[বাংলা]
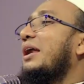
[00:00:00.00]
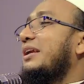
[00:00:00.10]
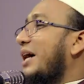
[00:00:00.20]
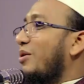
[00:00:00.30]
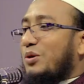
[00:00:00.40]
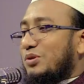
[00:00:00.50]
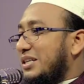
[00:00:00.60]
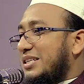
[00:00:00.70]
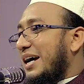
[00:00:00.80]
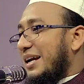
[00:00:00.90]
আলীর কারণে
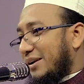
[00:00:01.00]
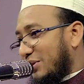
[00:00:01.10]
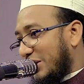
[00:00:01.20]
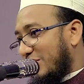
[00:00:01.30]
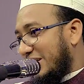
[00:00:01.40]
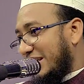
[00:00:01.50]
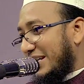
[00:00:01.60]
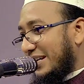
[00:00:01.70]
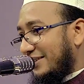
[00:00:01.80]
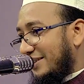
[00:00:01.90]
ওদের জায়গা নাই কথা কোন ঠিক
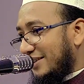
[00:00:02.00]
কিনা